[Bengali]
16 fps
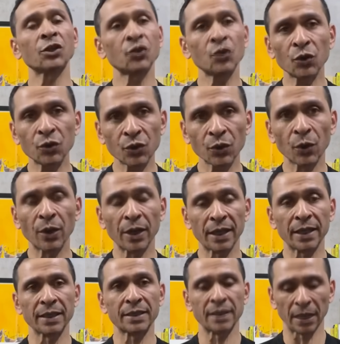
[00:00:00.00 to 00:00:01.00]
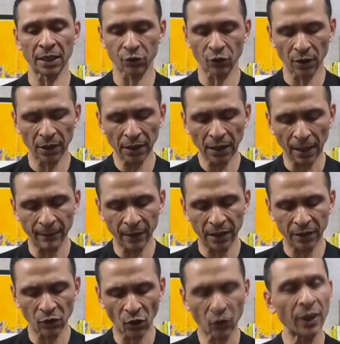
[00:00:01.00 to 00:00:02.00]
আশ্চর্য হয়ে গিয়েছি আসলে
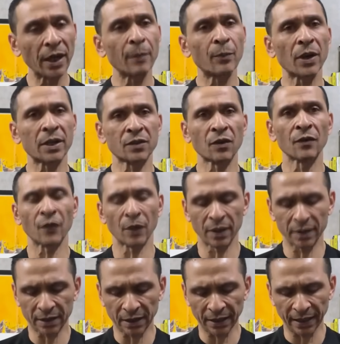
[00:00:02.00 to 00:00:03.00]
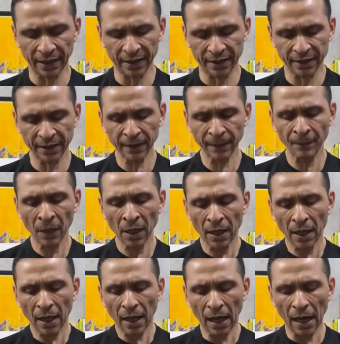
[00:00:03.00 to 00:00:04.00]
আমি যখন এই প্রেস কনফারেন্সটা দেখেছি
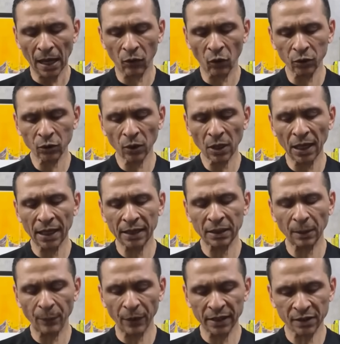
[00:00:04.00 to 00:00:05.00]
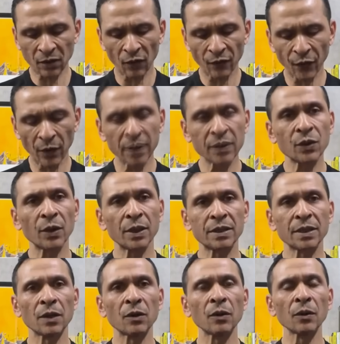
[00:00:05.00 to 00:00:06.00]
গতকাল একটা প্রেস কনফারেন্স
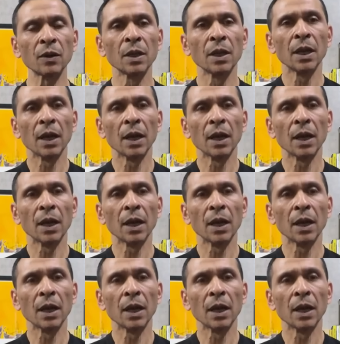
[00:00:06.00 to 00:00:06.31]
হয়েছিল